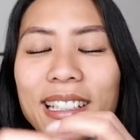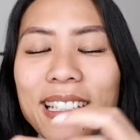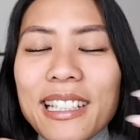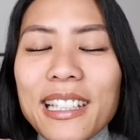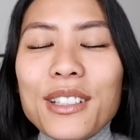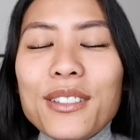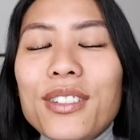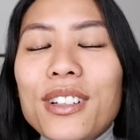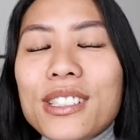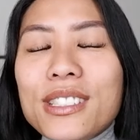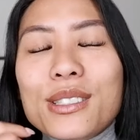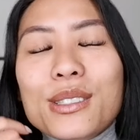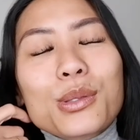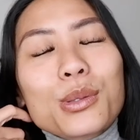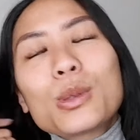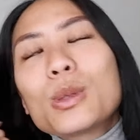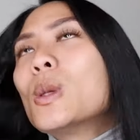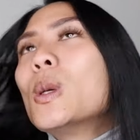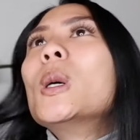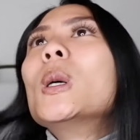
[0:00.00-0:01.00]
irgendwas
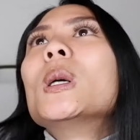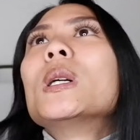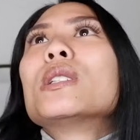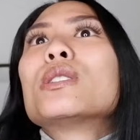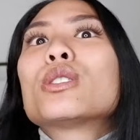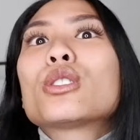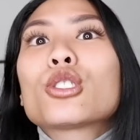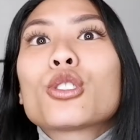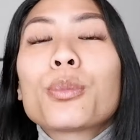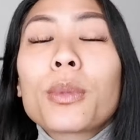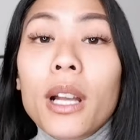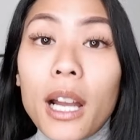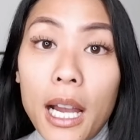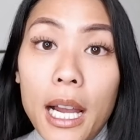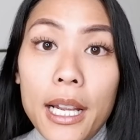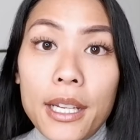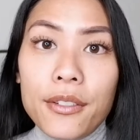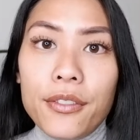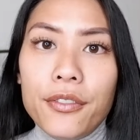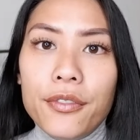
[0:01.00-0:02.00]
so zum
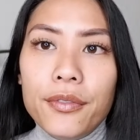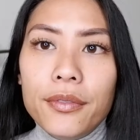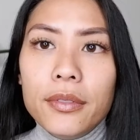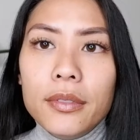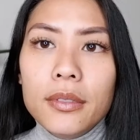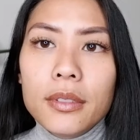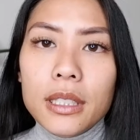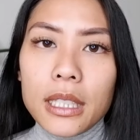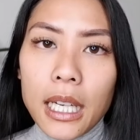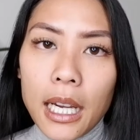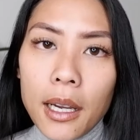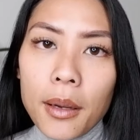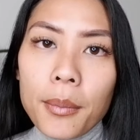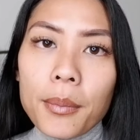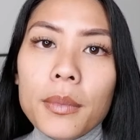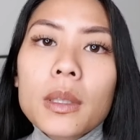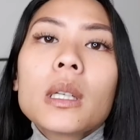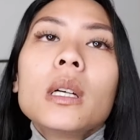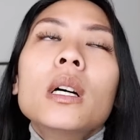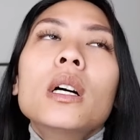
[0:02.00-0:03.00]
Greifen,
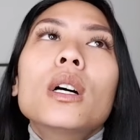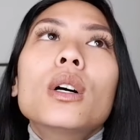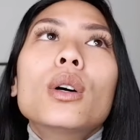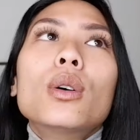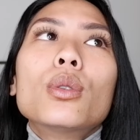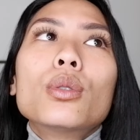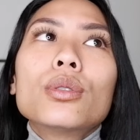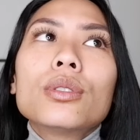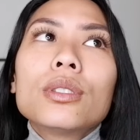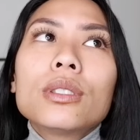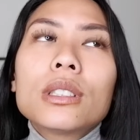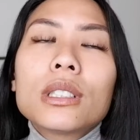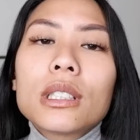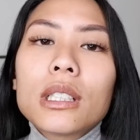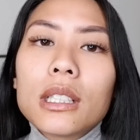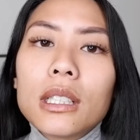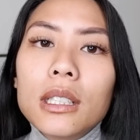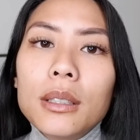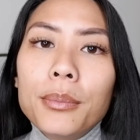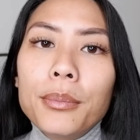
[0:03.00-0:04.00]
ja. Und
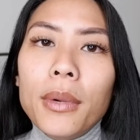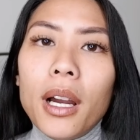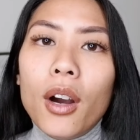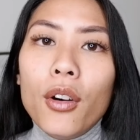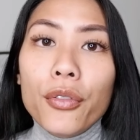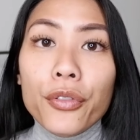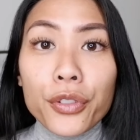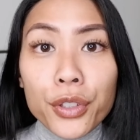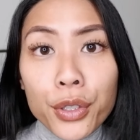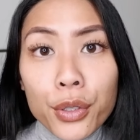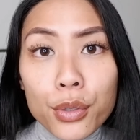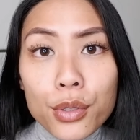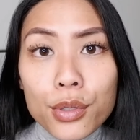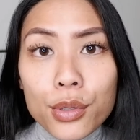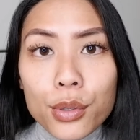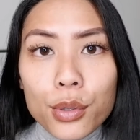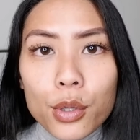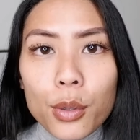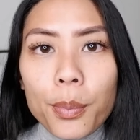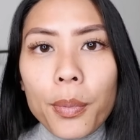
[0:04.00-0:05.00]
ähm, auf
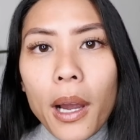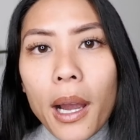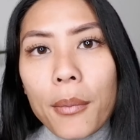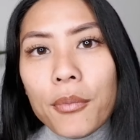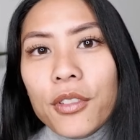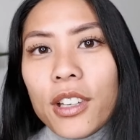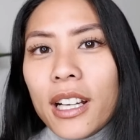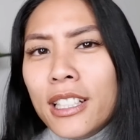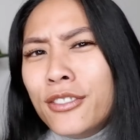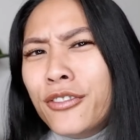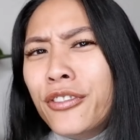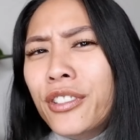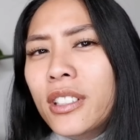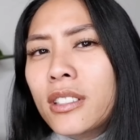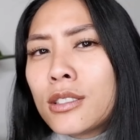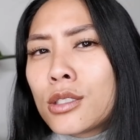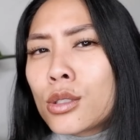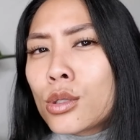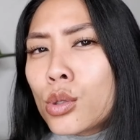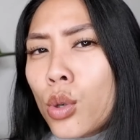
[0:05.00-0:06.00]
YouTube haben wir halt
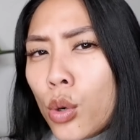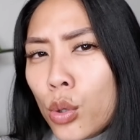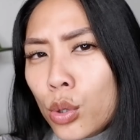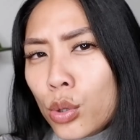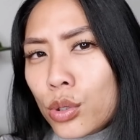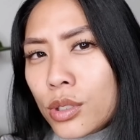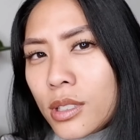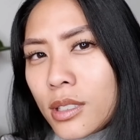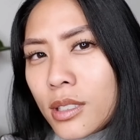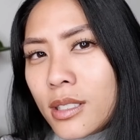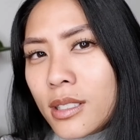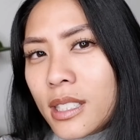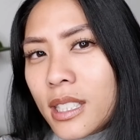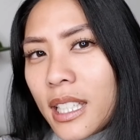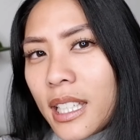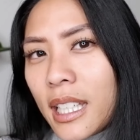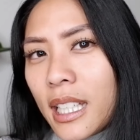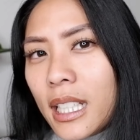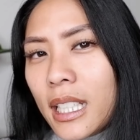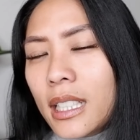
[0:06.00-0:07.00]
viele Dokus
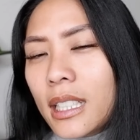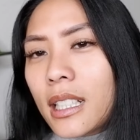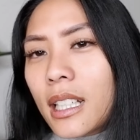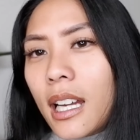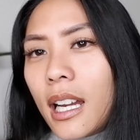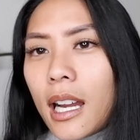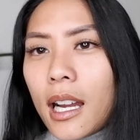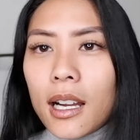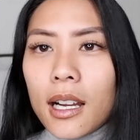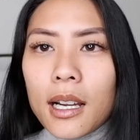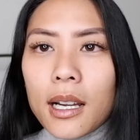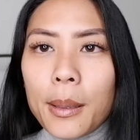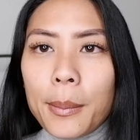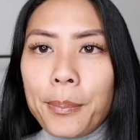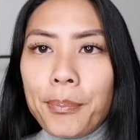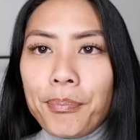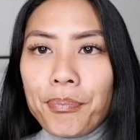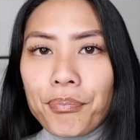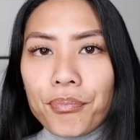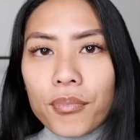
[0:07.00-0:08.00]
gesehen,
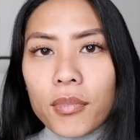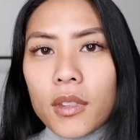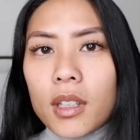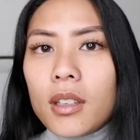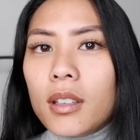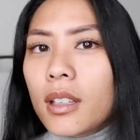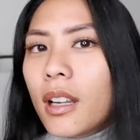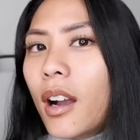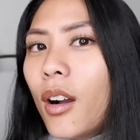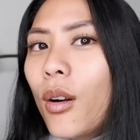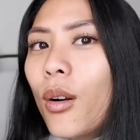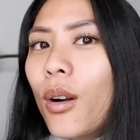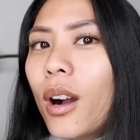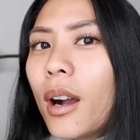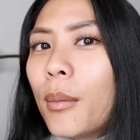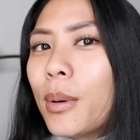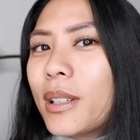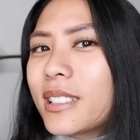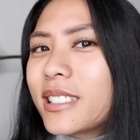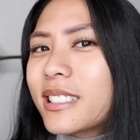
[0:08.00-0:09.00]
ähm, genau,
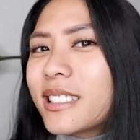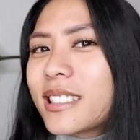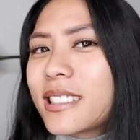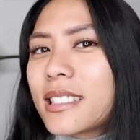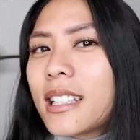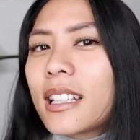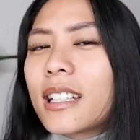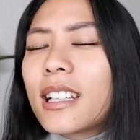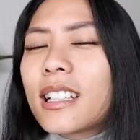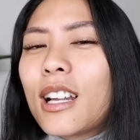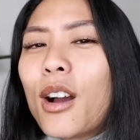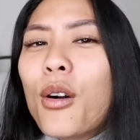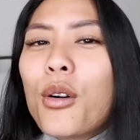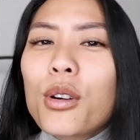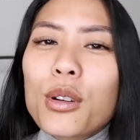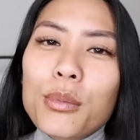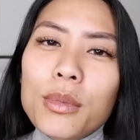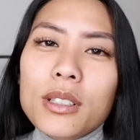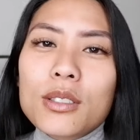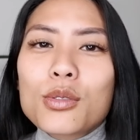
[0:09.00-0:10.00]
aber das ist ja dann
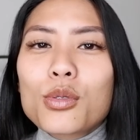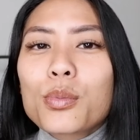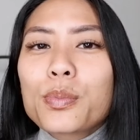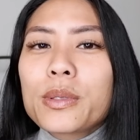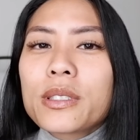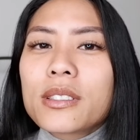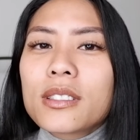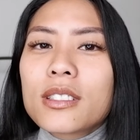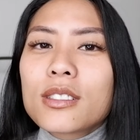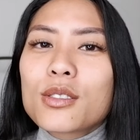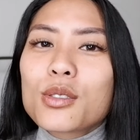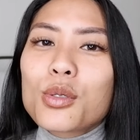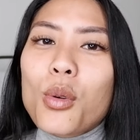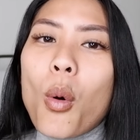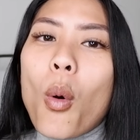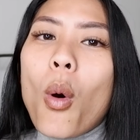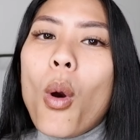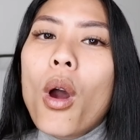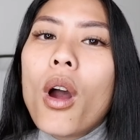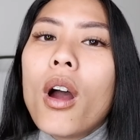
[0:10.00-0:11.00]
auch immer so ein bisschen
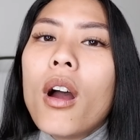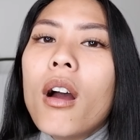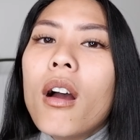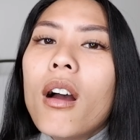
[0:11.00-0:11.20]
so